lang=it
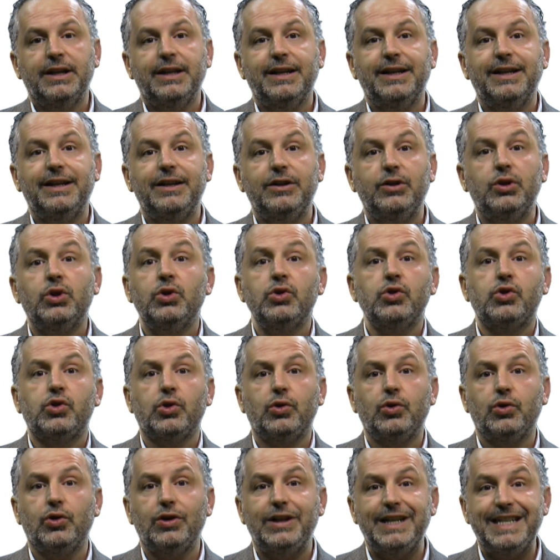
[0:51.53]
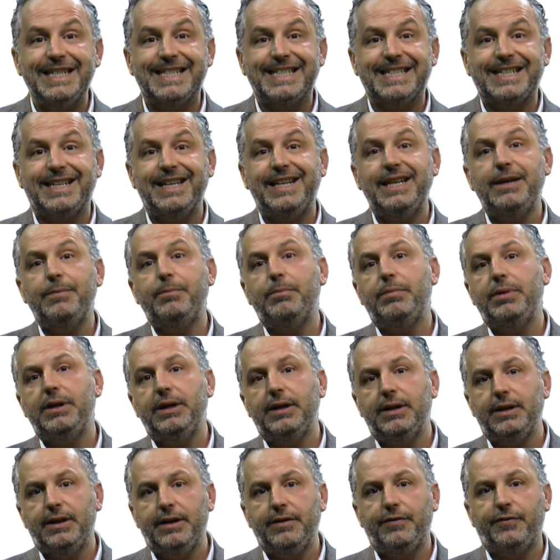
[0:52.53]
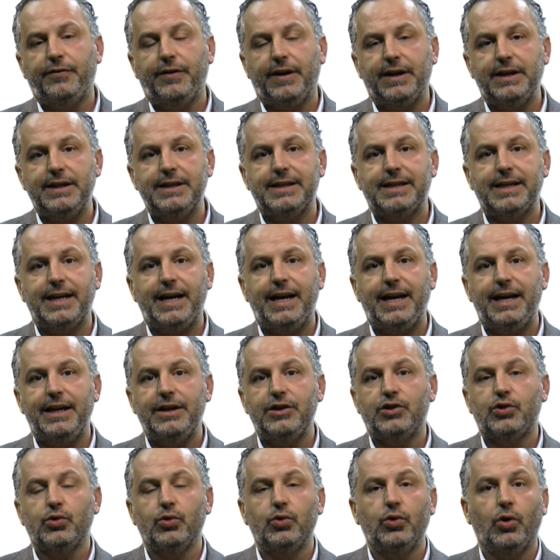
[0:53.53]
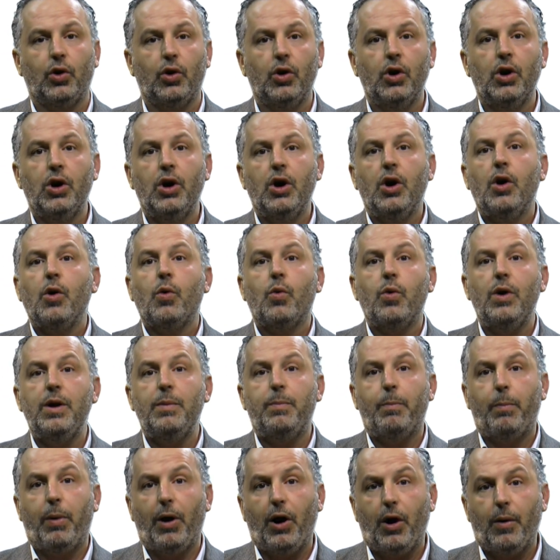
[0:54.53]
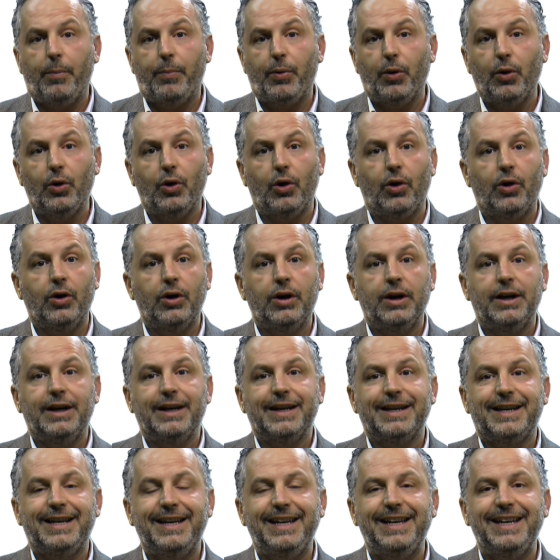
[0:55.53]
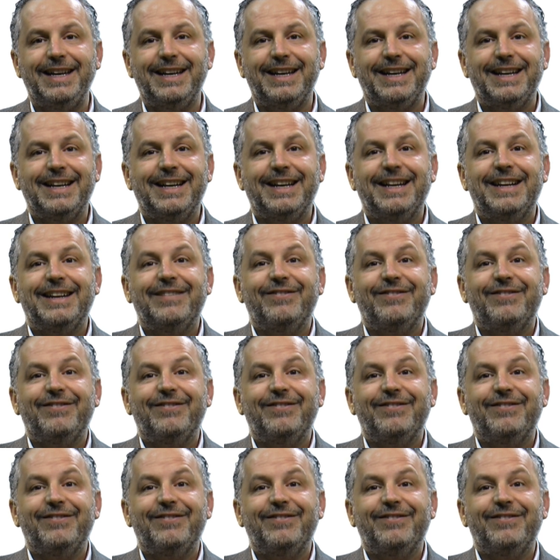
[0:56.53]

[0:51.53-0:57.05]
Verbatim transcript: Eh, non sono né scribi né farisei, sono quel popolo che